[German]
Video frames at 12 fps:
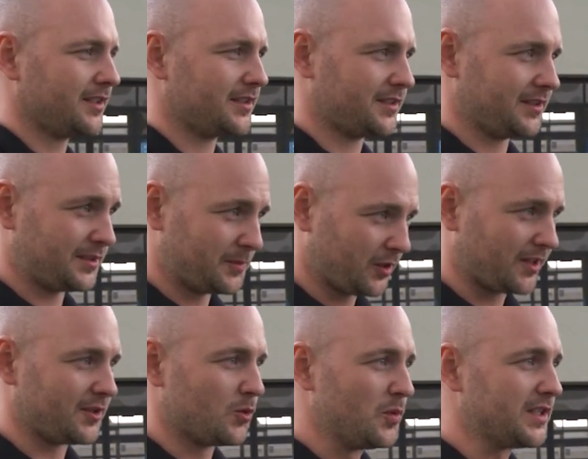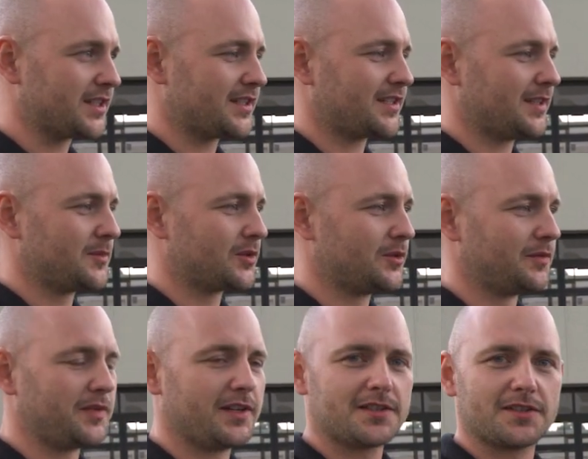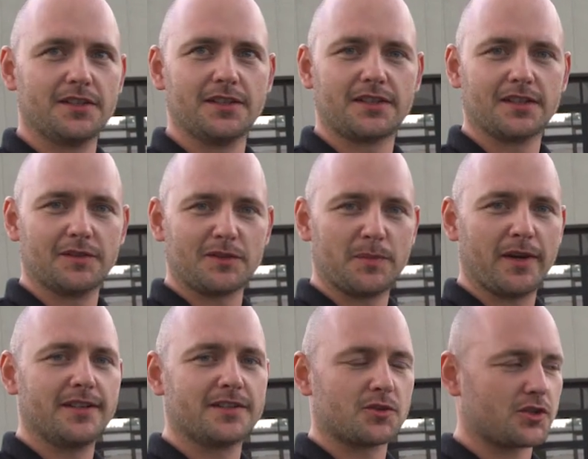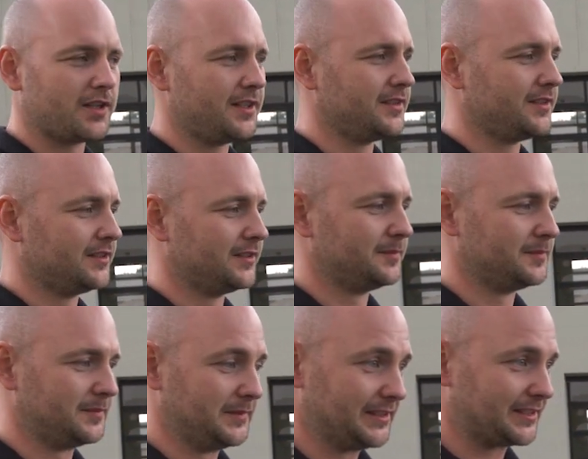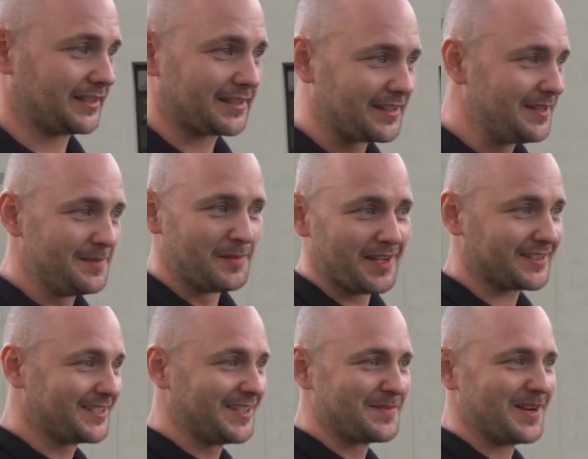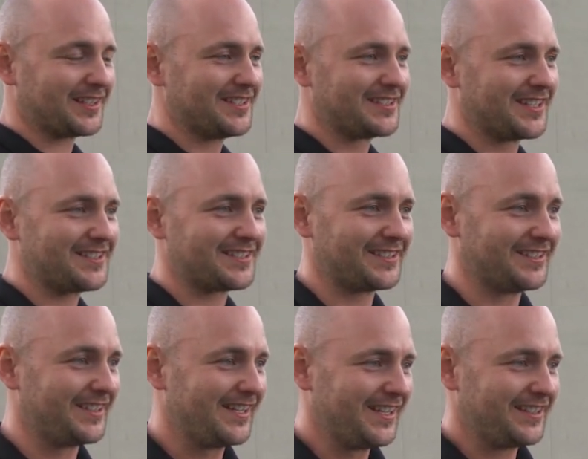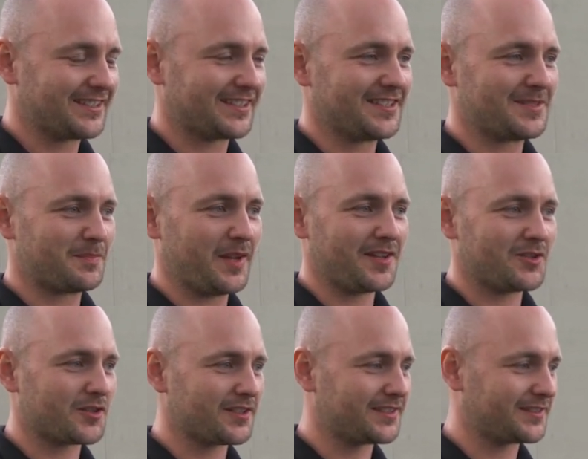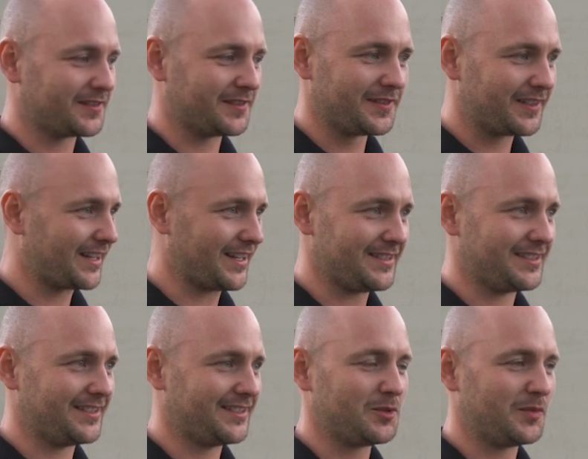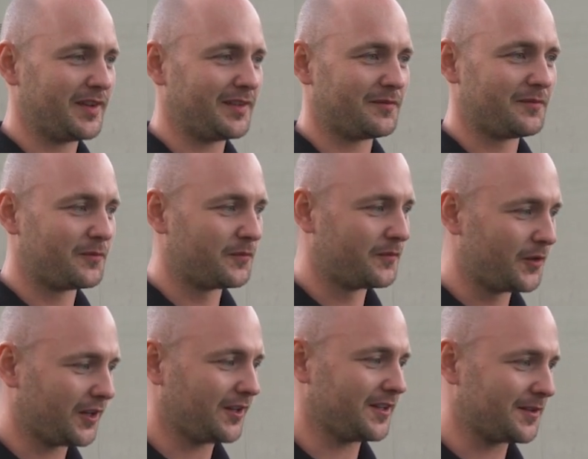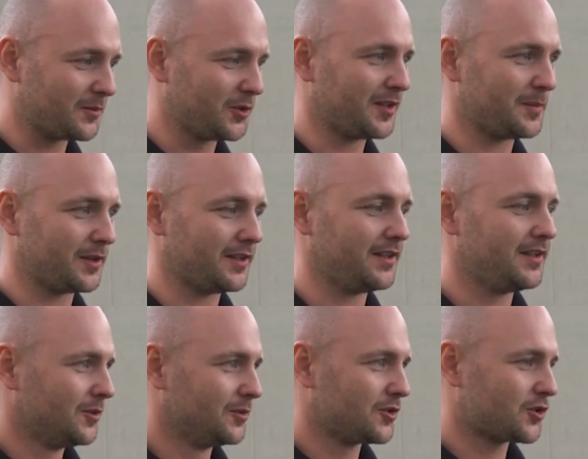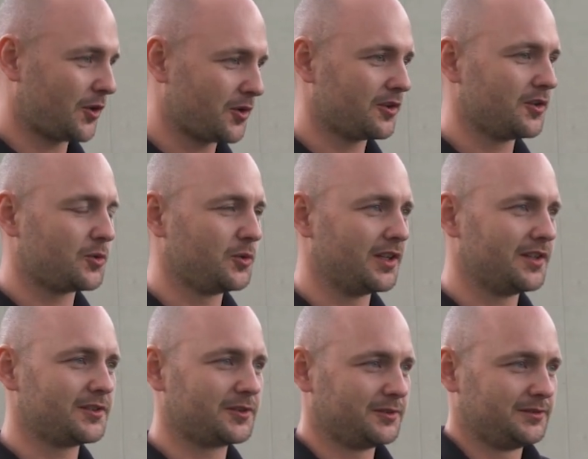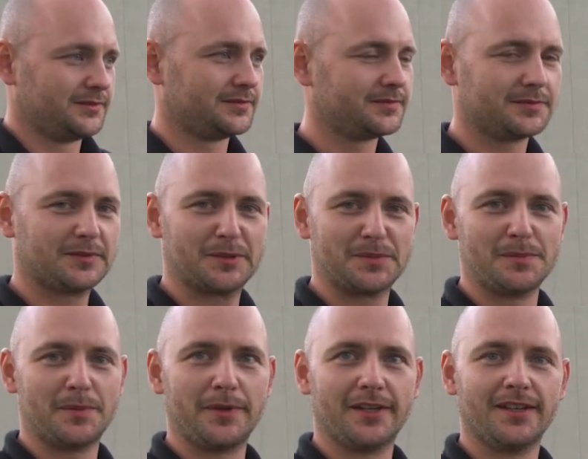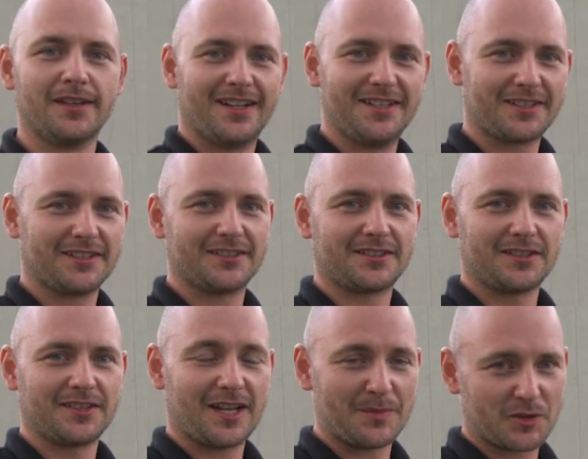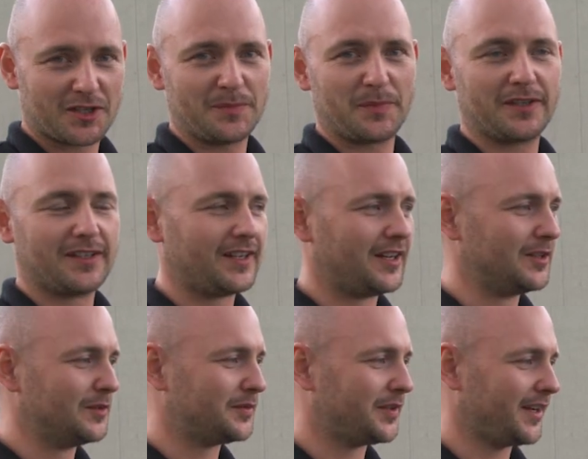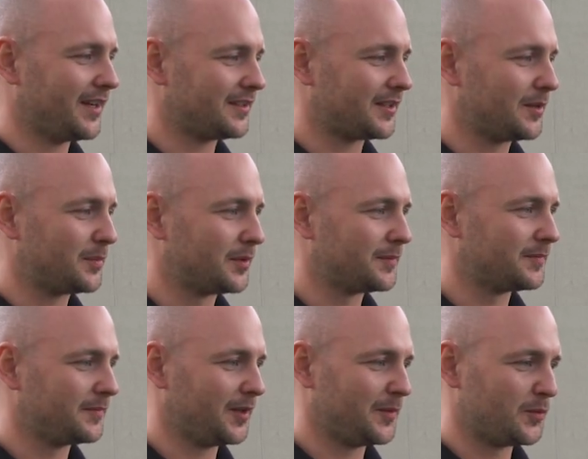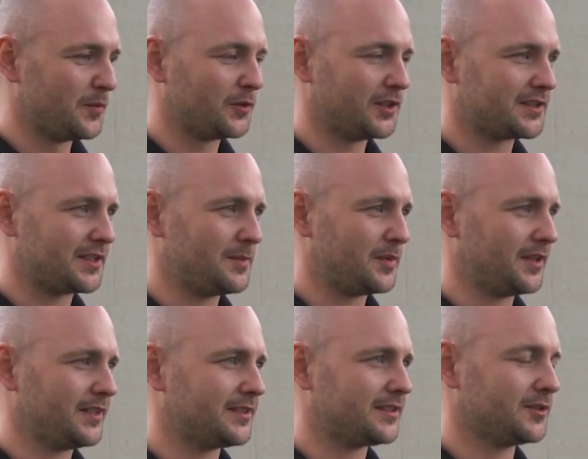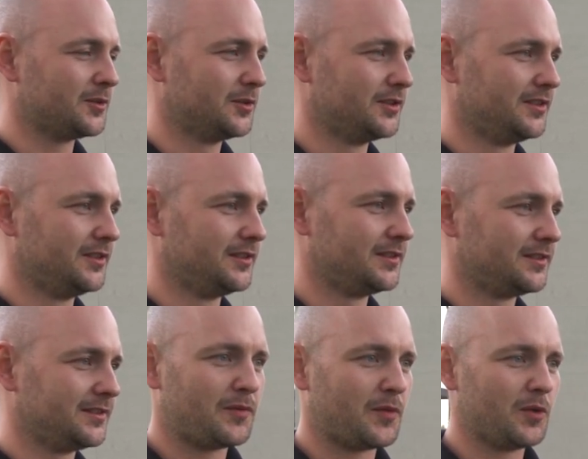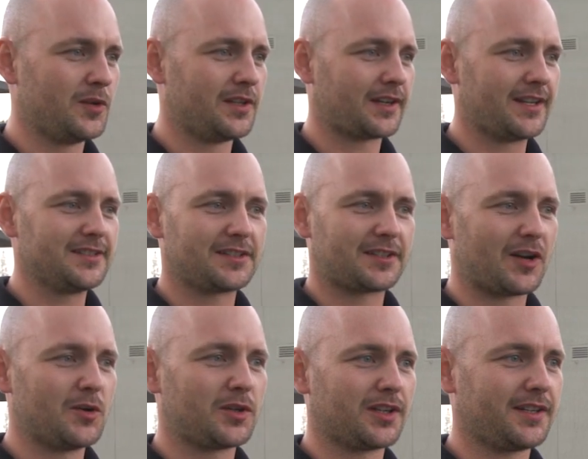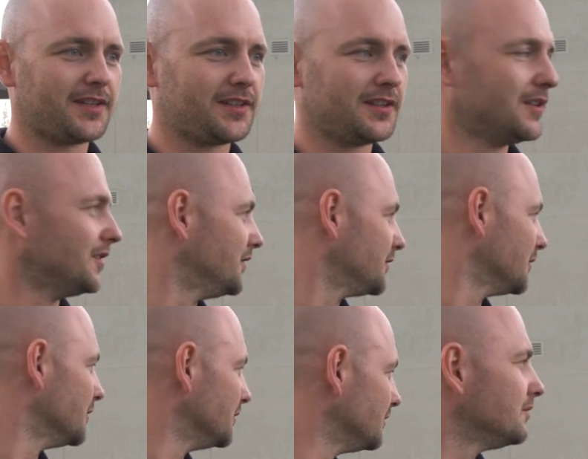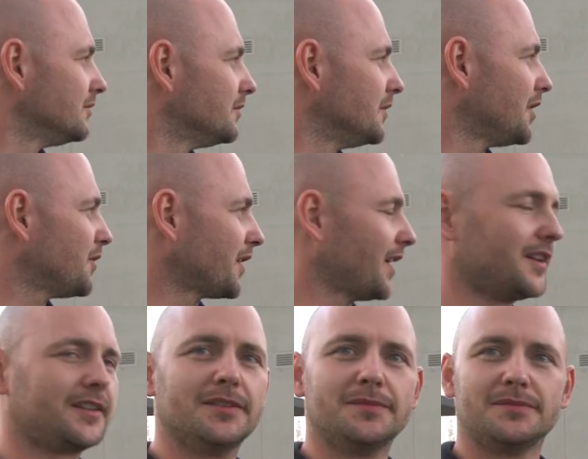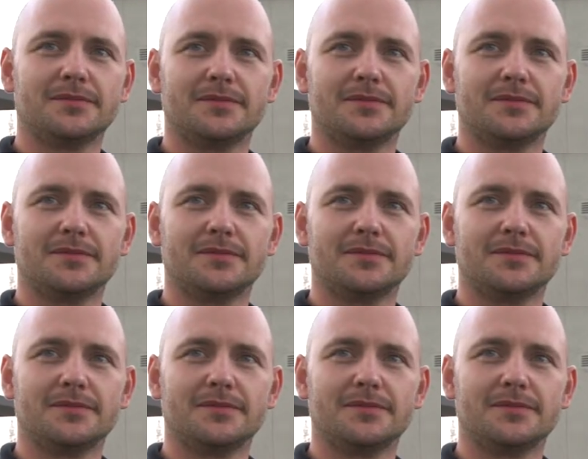dass sie es wirklich umgesetzt haben, so ein Fahrzeug auf die Beine zu stellen. Ähm, es hat nie mehr Sinn gemacht als jetzt. Ja. Das ganze Package ist klasse, das Auto fährt wirklich wunderbar und schaut auch noch gut aus und was will man mehr. Allrad, abschaltbar auf Heckantrieb, wir haben 510 PS und voll reisetauglich, also ich gut geschlafen